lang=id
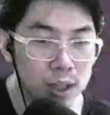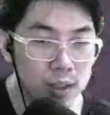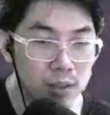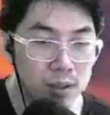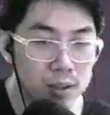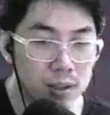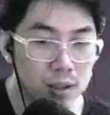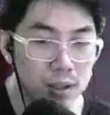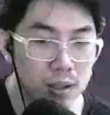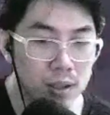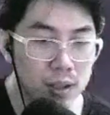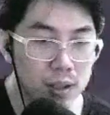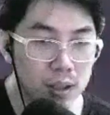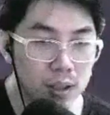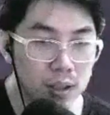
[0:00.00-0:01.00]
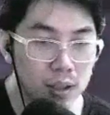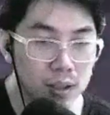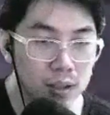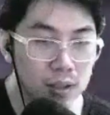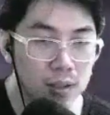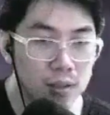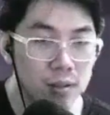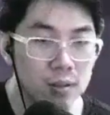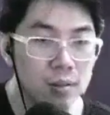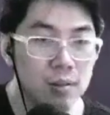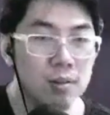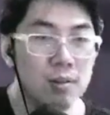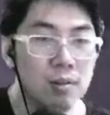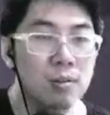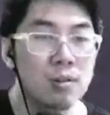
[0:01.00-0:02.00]
dia tuh Tuh,
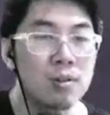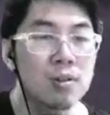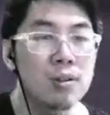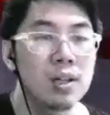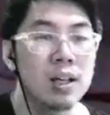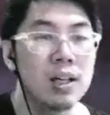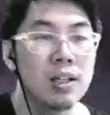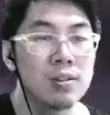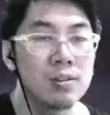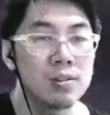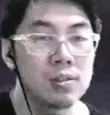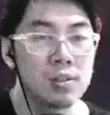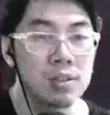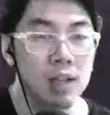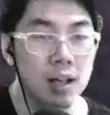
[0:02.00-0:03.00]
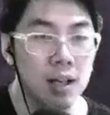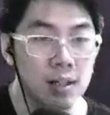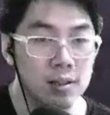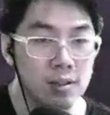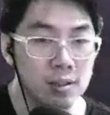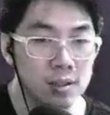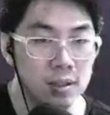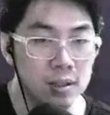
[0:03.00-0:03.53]
ya, gitu sih caranya tuh.